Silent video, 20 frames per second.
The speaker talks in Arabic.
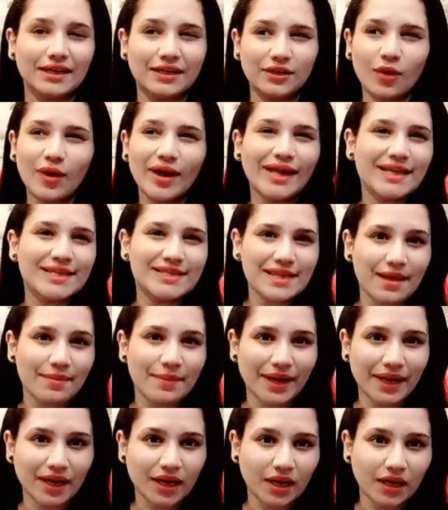ان هو
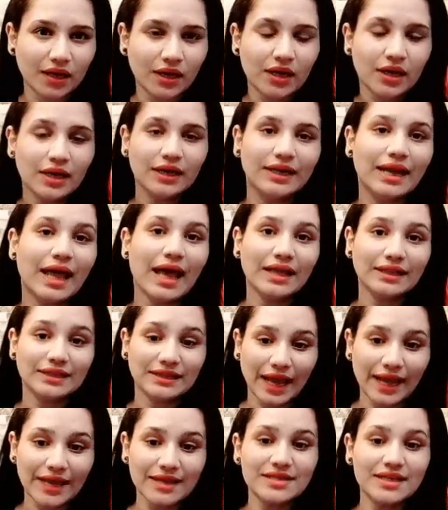يكسبك لا
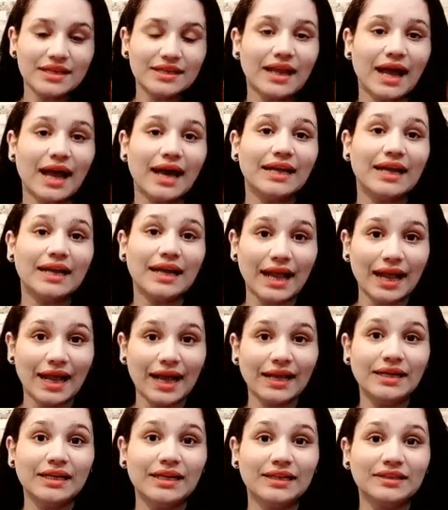انت عايز ان على
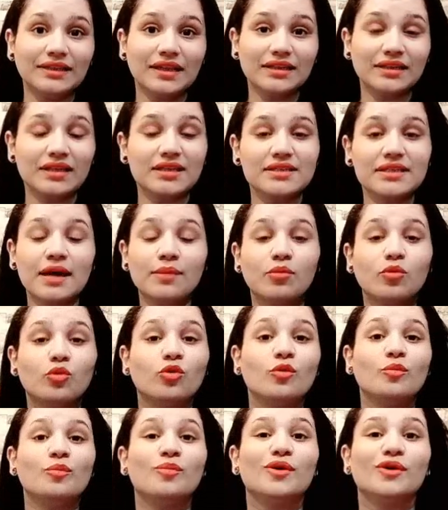الاقل انت
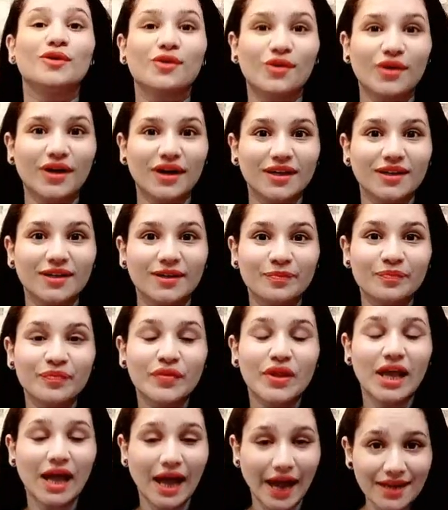تكسبه بمراحل
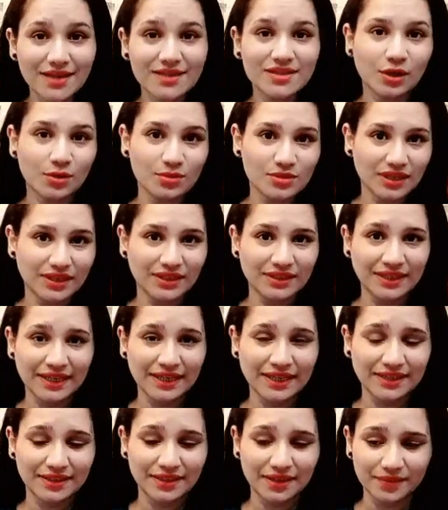عايز توصل لده
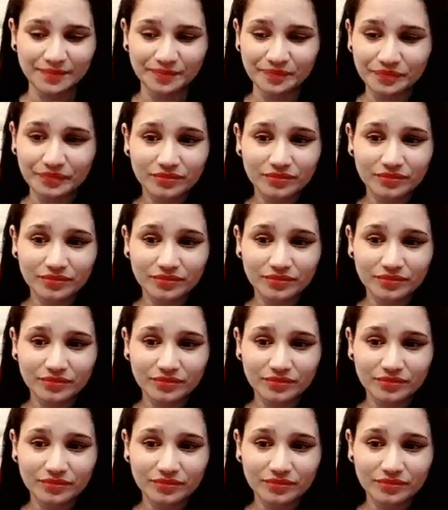جدا